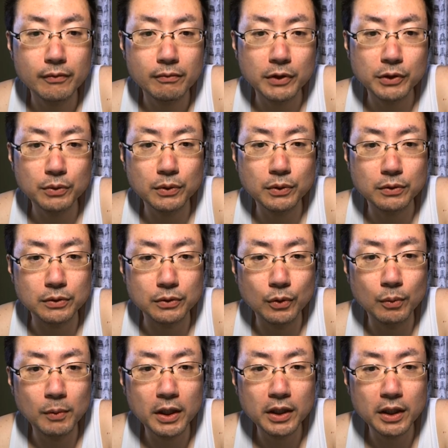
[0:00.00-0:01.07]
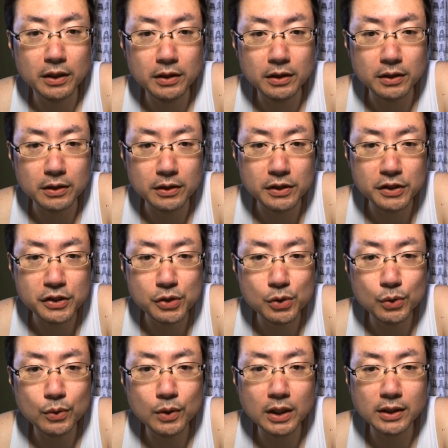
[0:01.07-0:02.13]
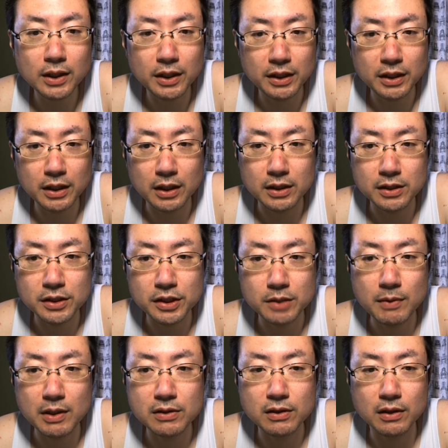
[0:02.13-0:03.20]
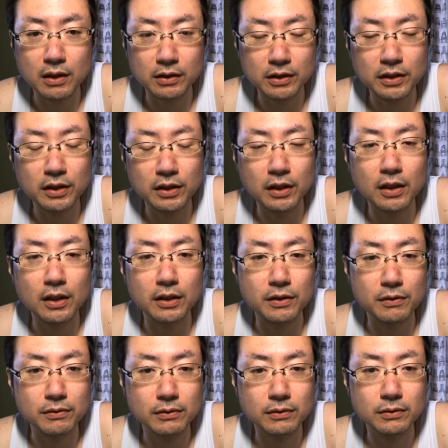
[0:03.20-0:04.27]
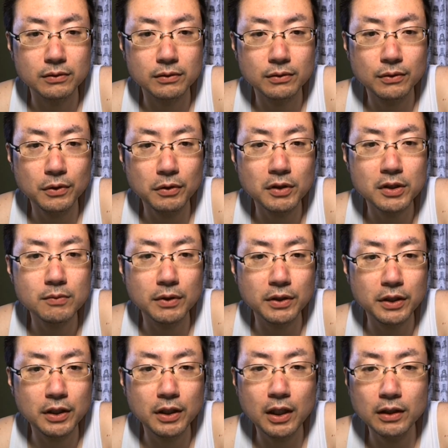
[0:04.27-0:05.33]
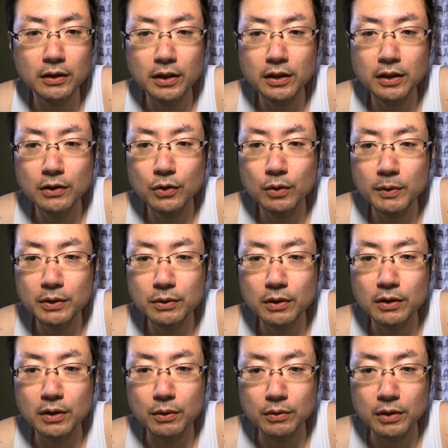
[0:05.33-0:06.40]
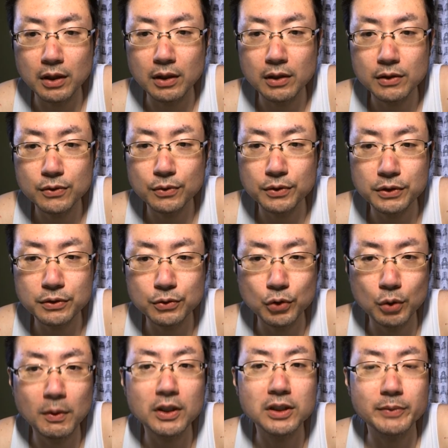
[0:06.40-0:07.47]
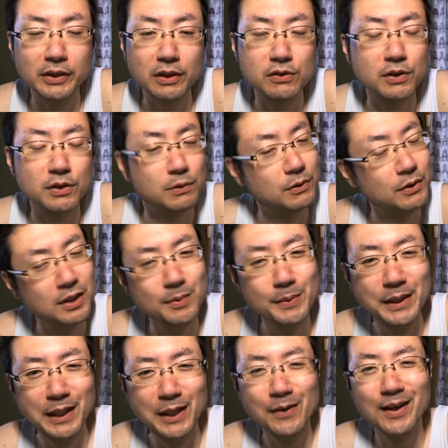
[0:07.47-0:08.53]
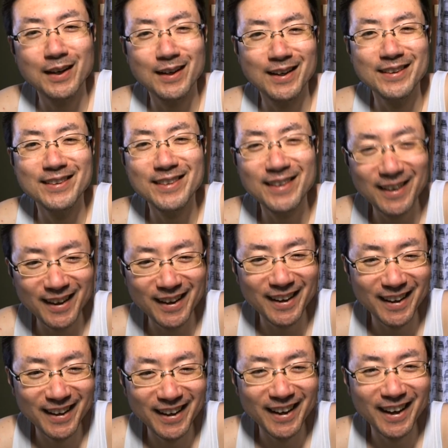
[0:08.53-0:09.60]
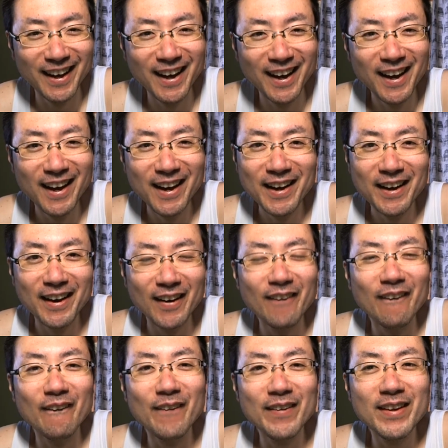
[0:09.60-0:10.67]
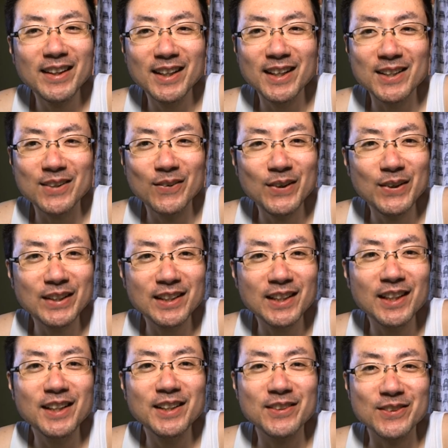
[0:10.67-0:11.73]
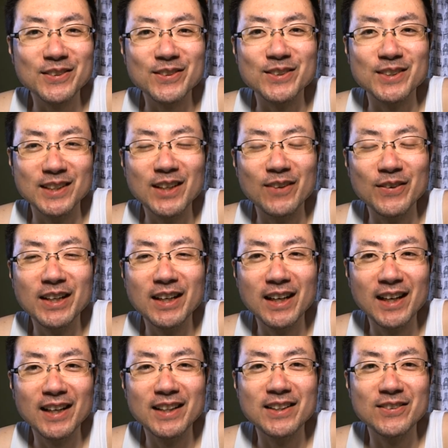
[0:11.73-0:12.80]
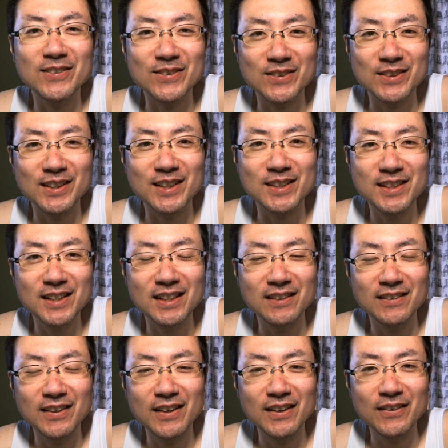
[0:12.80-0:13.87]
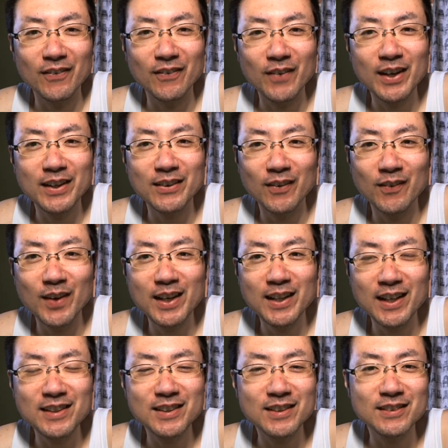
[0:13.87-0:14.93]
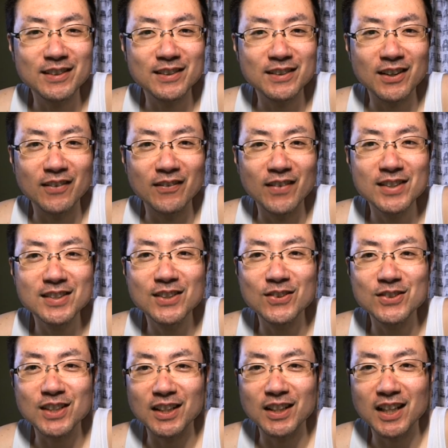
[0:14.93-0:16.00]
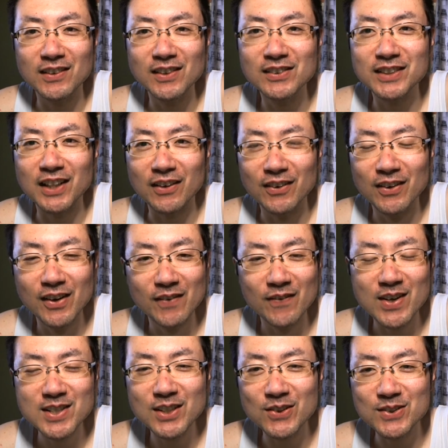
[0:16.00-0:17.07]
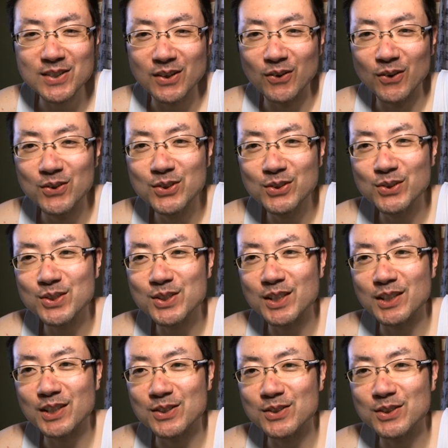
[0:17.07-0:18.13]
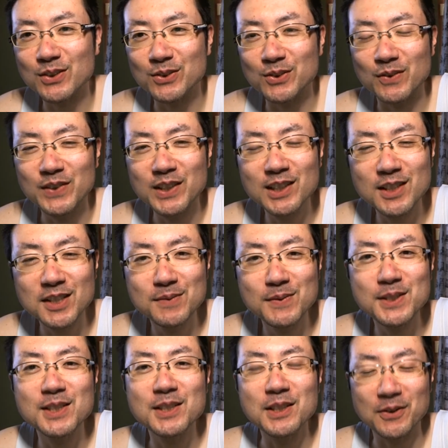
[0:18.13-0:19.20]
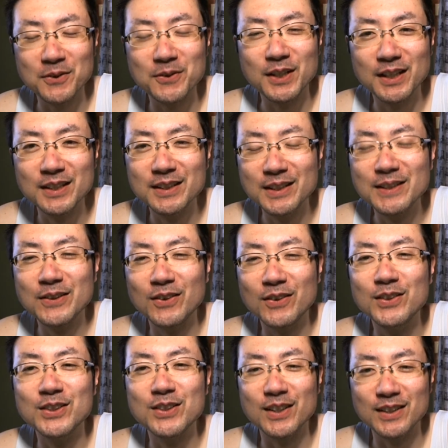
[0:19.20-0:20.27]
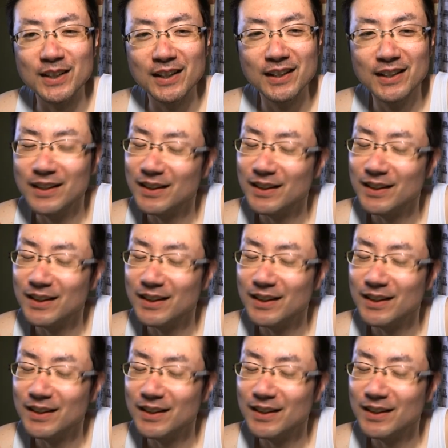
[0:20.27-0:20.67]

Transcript: まあ、とにかくおまけに「衣装あたりやしますからね」って書かれてるこれはつまり批判的なコメントなんだろうねそこにグッドマークまたついてる意味が分かんねえ俺だけ俺叩かれてるってことだね俺が書いてることに対してお前、お前何言ってんだよ。雅子さんかばうなよ。雅子さんこういうことしてんだぞってことをみんな説明してんだよ、要は。コメントなんで。